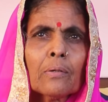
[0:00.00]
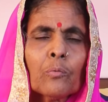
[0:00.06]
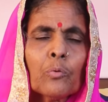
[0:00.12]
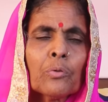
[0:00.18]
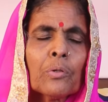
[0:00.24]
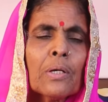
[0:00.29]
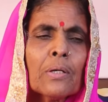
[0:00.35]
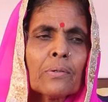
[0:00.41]

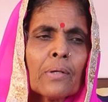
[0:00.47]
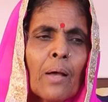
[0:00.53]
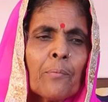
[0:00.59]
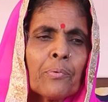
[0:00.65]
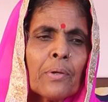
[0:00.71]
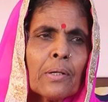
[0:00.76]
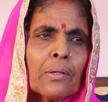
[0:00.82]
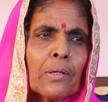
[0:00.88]
उसी
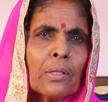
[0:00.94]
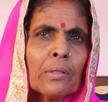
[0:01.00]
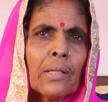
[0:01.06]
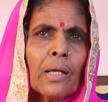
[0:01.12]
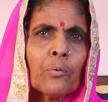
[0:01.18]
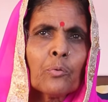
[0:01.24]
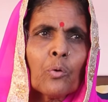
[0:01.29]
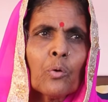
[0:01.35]
हिसाब से
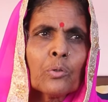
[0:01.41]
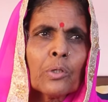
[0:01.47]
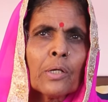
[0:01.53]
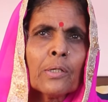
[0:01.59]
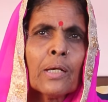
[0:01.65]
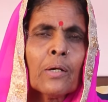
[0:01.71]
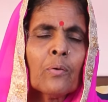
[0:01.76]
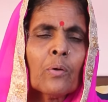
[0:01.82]
जितना उसको
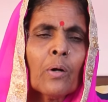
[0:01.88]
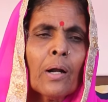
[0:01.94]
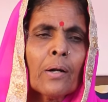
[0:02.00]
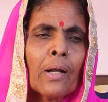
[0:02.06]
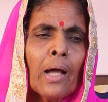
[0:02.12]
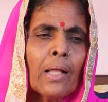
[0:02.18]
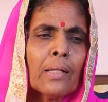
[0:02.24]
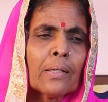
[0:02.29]
चाहिए होगा
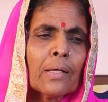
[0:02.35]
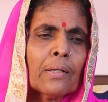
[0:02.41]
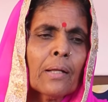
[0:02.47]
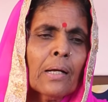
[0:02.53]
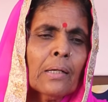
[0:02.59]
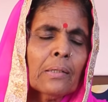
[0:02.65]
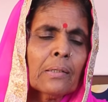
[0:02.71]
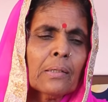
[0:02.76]
डाल
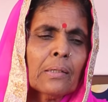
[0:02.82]
देना